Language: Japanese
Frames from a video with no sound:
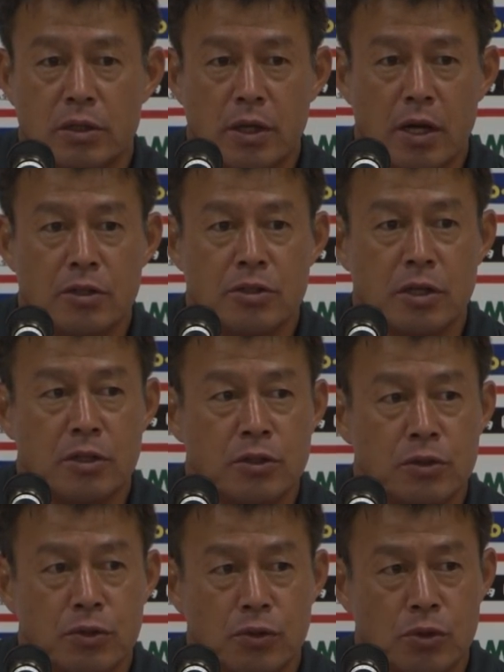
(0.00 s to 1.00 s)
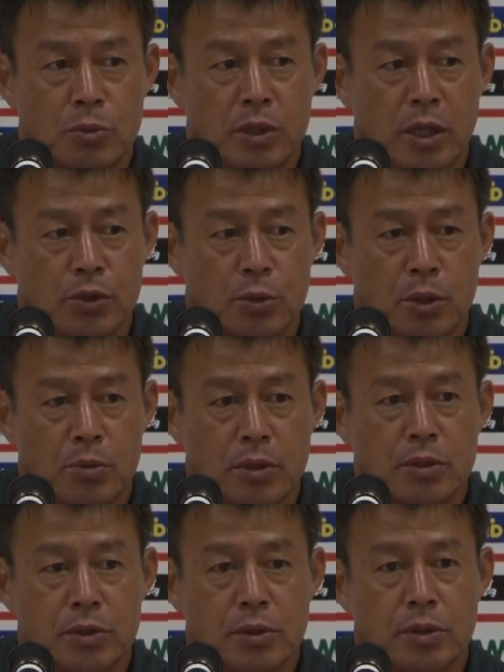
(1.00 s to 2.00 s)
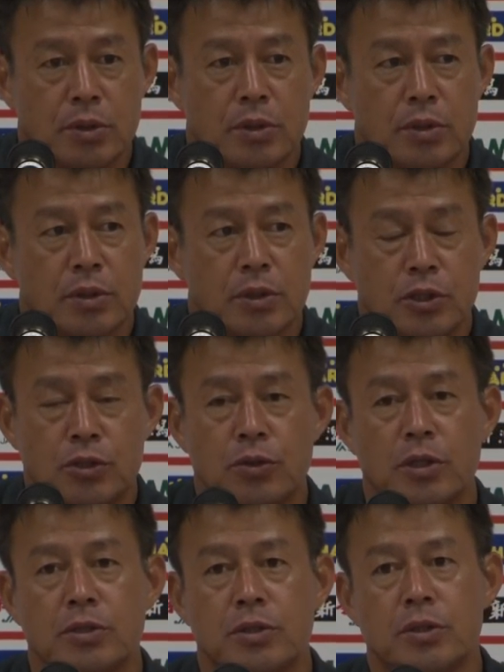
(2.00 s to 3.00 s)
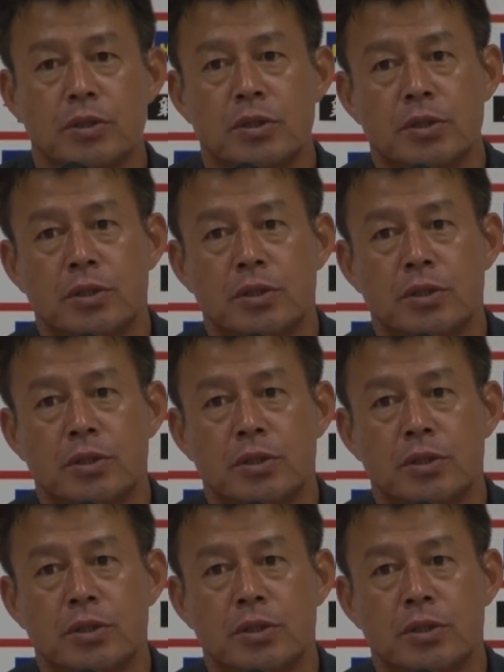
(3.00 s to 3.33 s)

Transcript: 第2戦に臨みたいと思います以上です